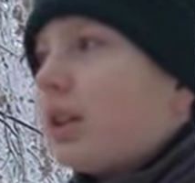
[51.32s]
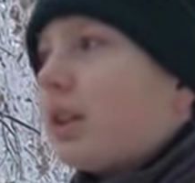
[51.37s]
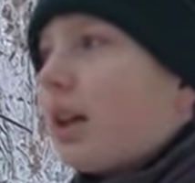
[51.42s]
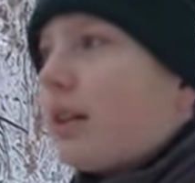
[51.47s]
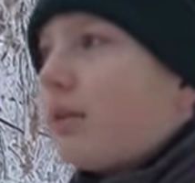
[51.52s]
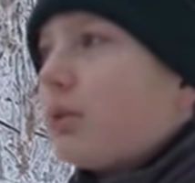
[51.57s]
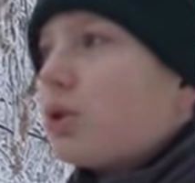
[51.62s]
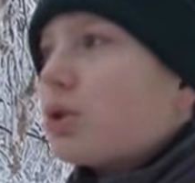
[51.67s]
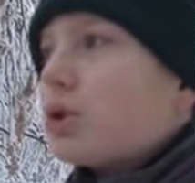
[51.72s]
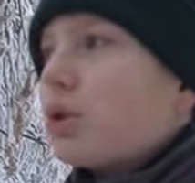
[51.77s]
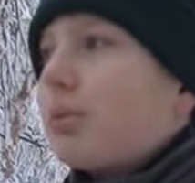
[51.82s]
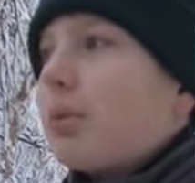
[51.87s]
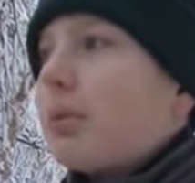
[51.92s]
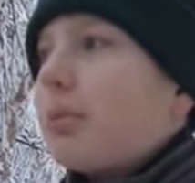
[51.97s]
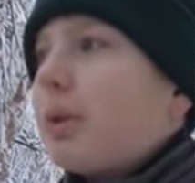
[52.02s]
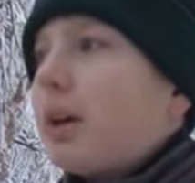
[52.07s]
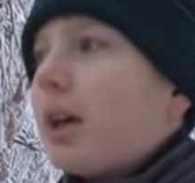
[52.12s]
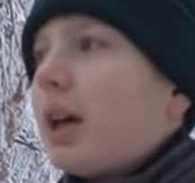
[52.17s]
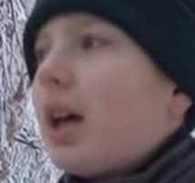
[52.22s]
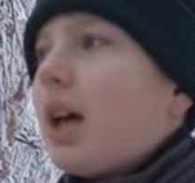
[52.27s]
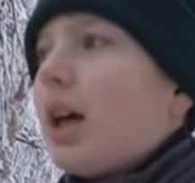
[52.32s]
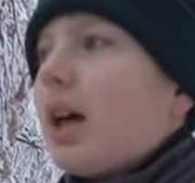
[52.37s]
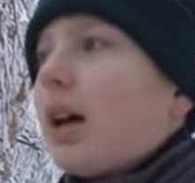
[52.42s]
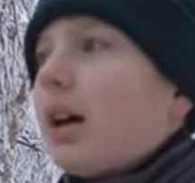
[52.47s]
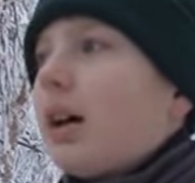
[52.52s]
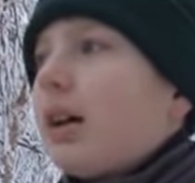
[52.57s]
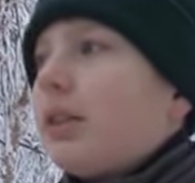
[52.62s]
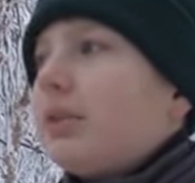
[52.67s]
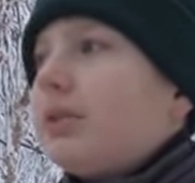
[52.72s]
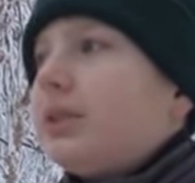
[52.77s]
для того, чтобы мы
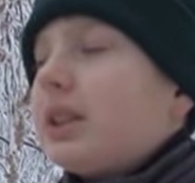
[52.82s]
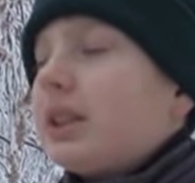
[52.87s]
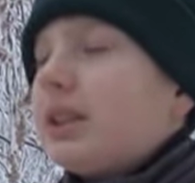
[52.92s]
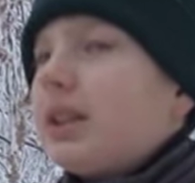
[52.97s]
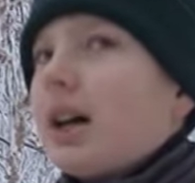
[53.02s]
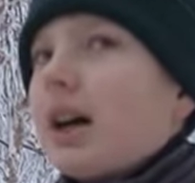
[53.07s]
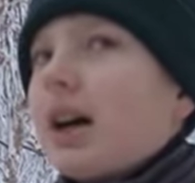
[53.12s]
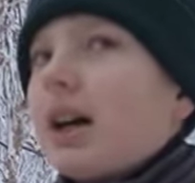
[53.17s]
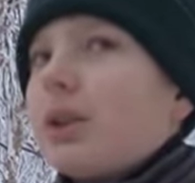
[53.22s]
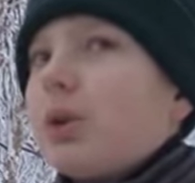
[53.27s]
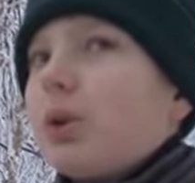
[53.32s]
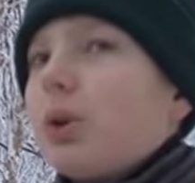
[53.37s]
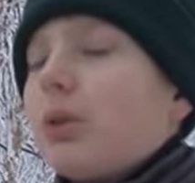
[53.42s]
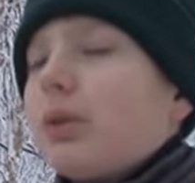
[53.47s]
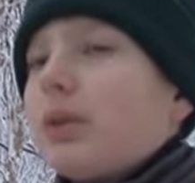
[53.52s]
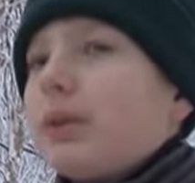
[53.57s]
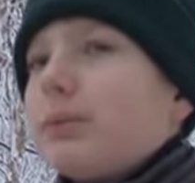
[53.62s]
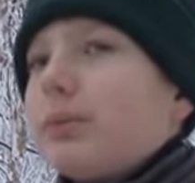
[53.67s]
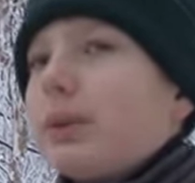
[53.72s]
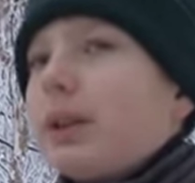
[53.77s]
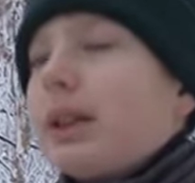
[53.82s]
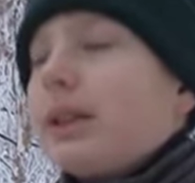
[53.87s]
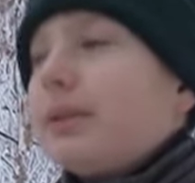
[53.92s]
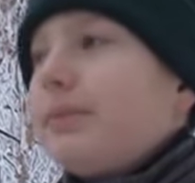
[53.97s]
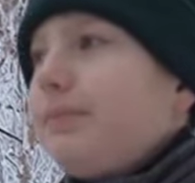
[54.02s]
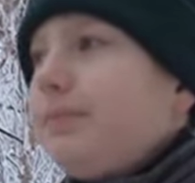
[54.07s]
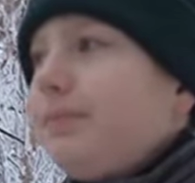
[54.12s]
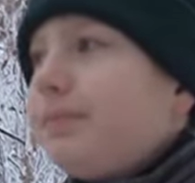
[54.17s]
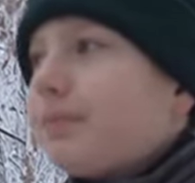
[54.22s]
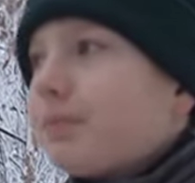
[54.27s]
э, всегда готовы были
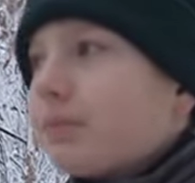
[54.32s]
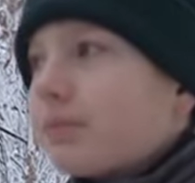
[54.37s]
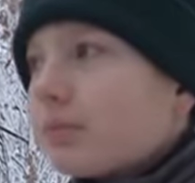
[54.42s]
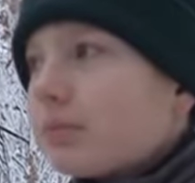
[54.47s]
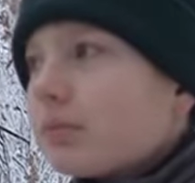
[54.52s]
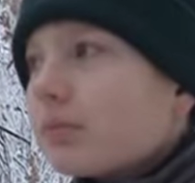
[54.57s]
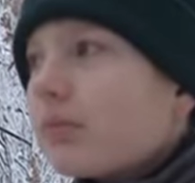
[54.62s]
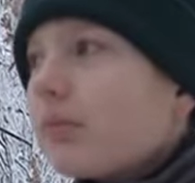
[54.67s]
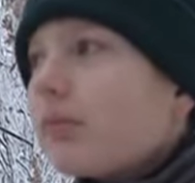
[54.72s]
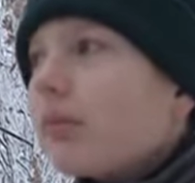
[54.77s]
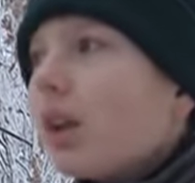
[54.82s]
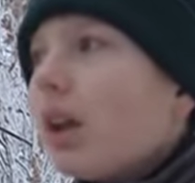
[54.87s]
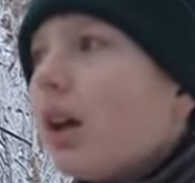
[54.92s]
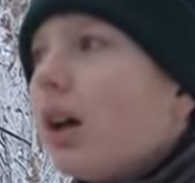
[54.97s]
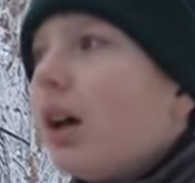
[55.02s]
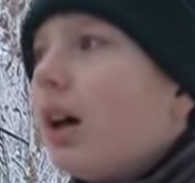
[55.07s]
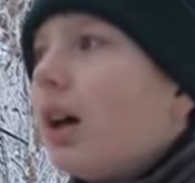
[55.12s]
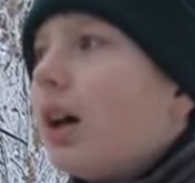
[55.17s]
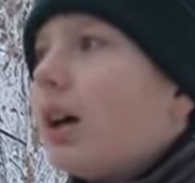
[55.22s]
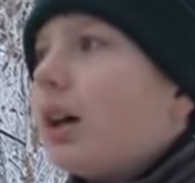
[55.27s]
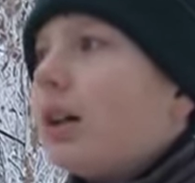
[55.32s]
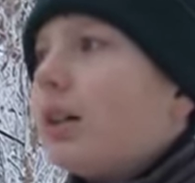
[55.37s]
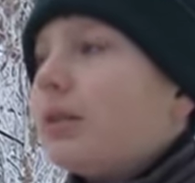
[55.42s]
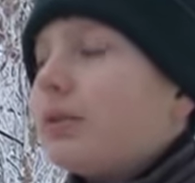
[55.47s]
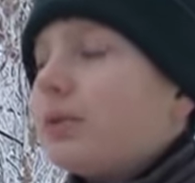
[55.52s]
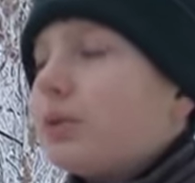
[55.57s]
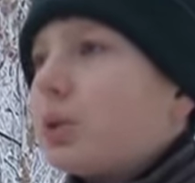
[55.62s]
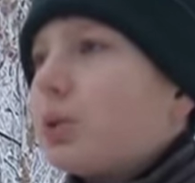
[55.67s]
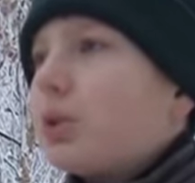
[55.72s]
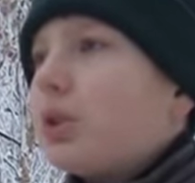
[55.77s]
Э,
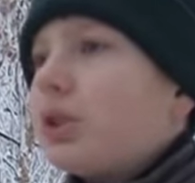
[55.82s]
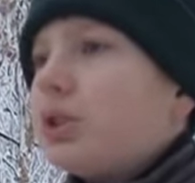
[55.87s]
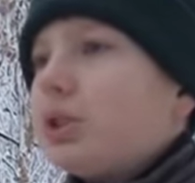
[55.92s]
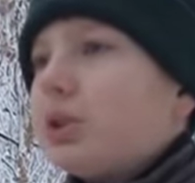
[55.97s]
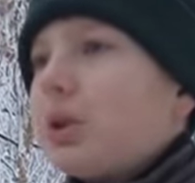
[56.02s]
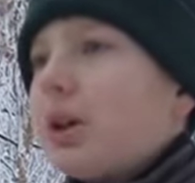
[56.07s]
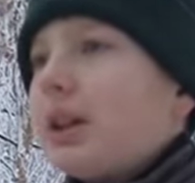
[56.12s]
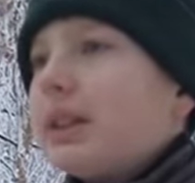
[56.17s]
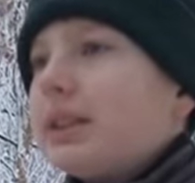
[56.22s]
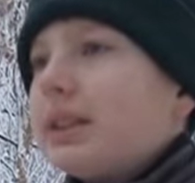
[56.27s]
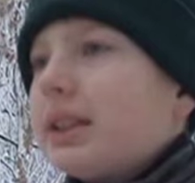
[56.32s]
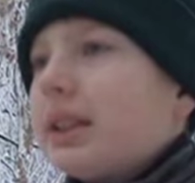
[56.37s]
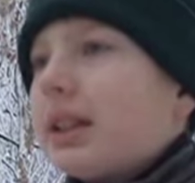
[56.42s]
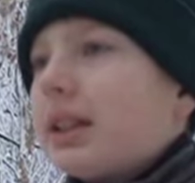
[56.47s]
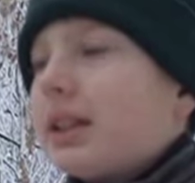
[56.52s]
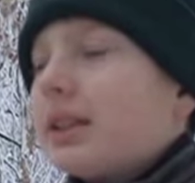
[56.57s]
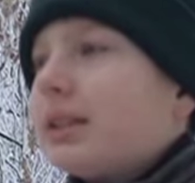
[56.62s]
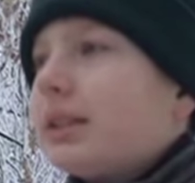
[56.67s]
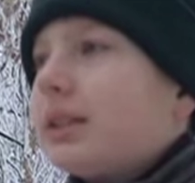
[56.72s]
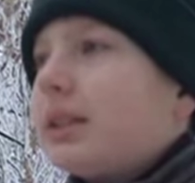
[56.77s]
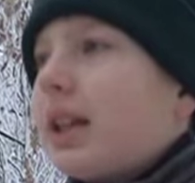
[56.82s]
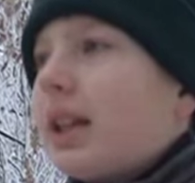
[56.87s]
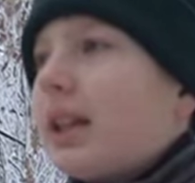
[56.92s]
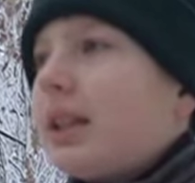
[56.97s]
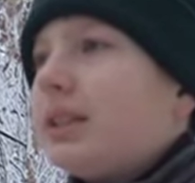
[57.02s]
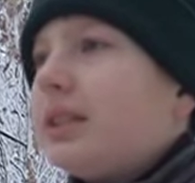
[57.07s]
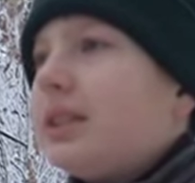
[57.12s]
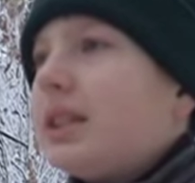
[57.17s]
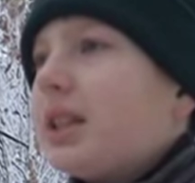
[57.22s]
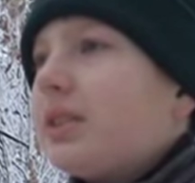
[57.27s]
в трудных ситуациях
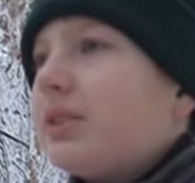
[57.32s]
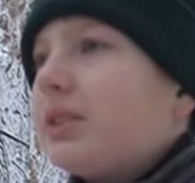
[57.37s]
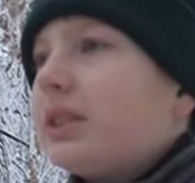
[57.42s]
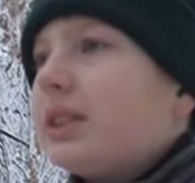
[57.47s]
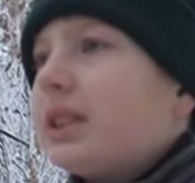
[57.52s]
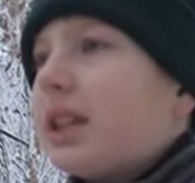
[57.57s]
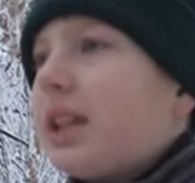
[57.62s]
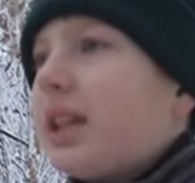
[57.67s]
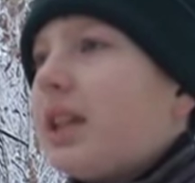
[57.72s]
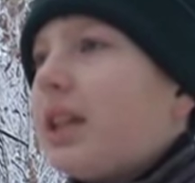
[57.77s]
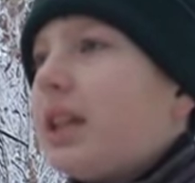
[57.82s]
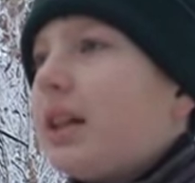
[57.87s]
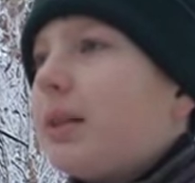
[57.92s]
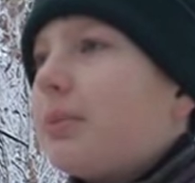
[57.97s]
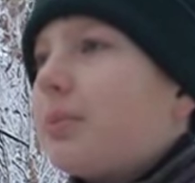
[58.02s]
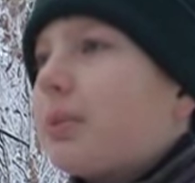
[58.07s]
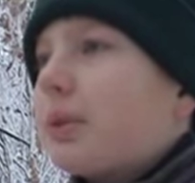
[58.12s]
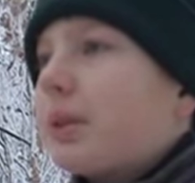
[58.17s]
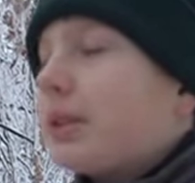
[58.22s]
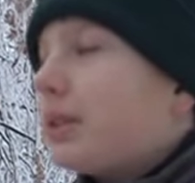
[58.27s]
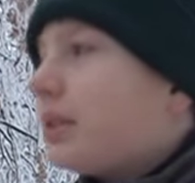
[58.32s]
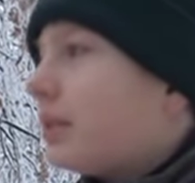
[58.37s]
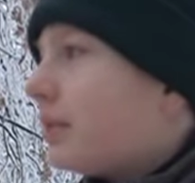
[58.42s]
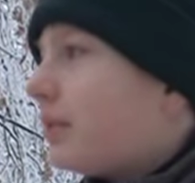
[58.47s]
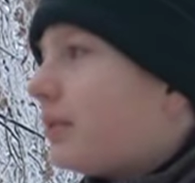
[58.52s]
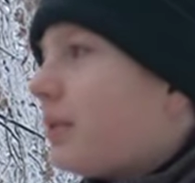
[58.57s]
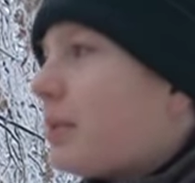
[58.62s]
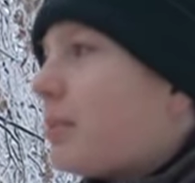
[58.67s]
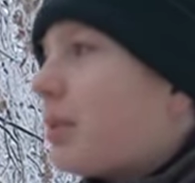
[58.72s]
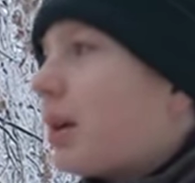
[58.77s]
сориентироваться и
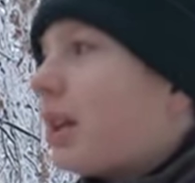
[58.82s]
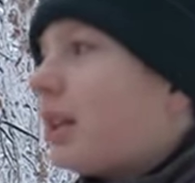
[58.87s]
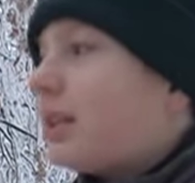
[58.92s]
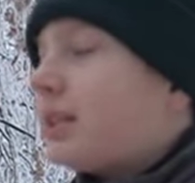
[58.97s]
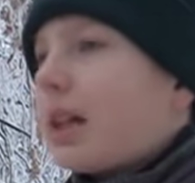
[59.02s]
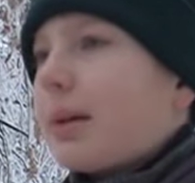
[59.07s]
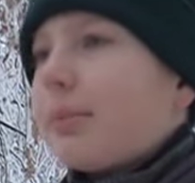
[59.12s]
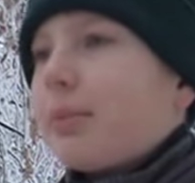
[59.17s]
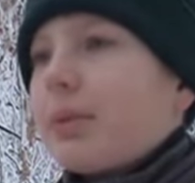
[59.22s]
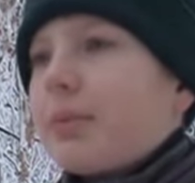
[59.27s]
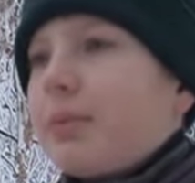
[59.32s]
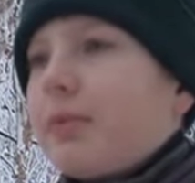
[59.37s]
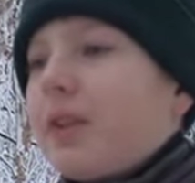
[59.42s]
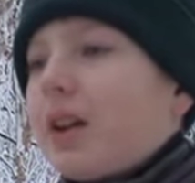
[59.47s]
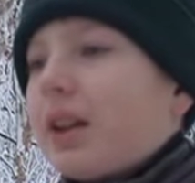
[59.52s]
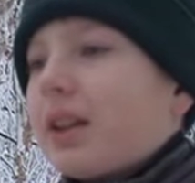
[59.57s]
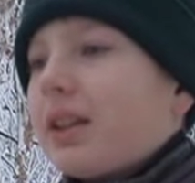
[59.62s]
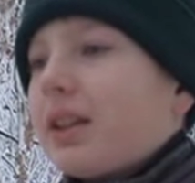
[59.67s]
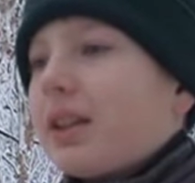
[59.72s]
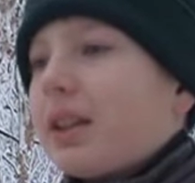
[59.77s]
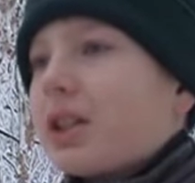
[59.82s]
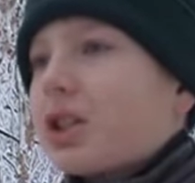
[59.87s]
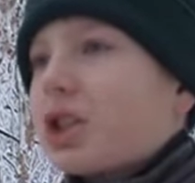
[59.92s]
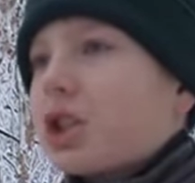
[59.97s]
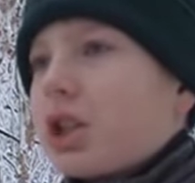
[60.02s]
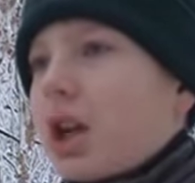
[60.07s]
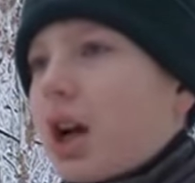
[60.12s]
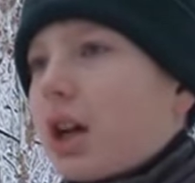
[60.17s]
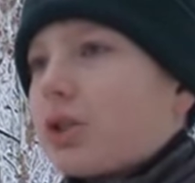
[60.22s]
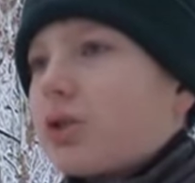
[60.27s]
выбрать самый верный наш
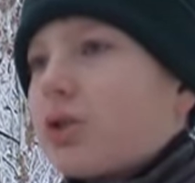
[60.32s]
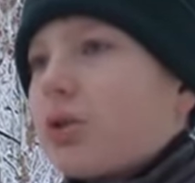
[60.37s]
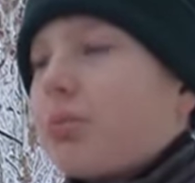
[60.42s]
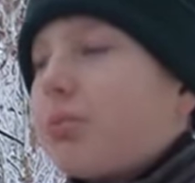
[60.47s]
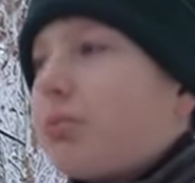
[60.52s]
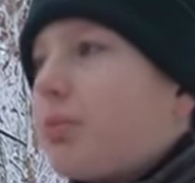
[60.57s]
шаг.